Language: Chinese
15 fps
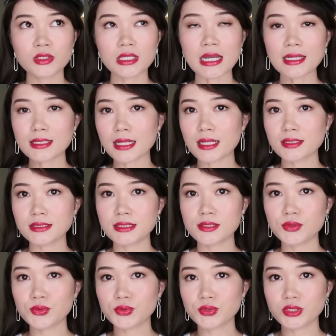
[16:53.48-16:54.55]
刚刚
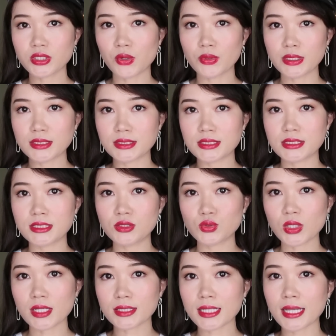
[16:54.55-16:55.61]
进入熟龄肌
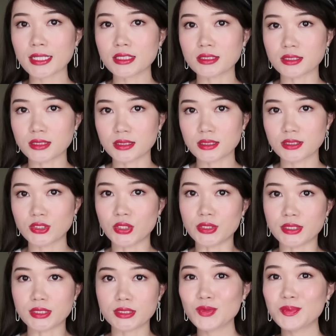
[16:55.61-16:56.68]
状态的人，
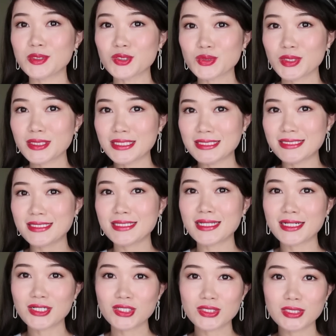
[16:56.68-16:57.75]
就比如说你进
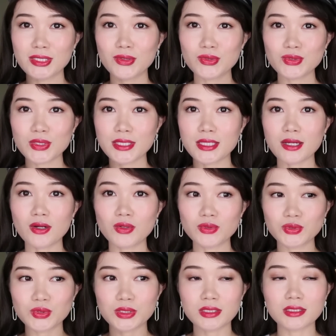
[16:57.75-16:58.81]
了二十六岁以后，
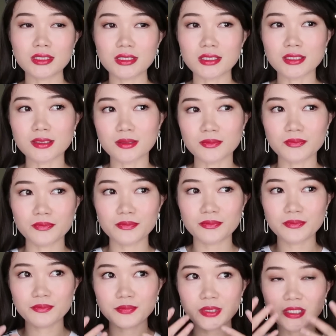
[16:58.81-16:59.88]
你觉得你的
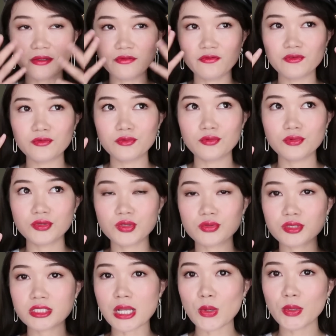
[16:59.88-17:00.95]
皮肤
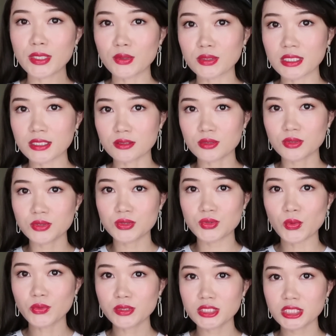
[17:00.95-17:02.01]
就稍微有点
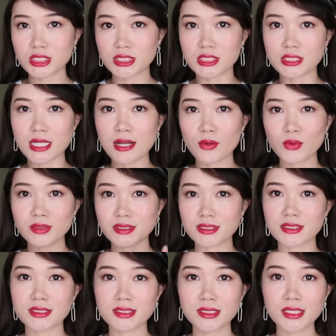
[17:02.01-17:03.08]
松弛啊，或者
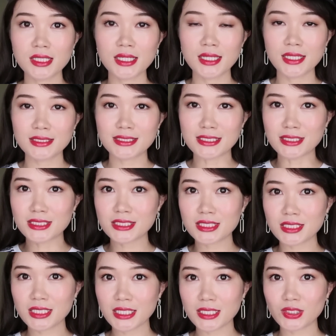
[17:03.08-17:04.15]
是。紧
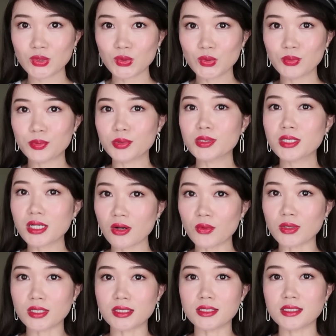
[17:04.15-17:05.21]
致力度不
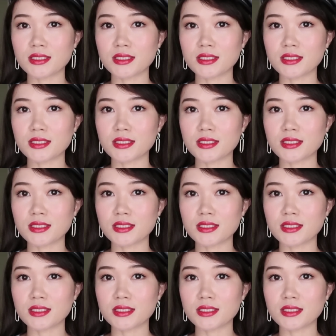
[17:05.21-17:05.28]
够了，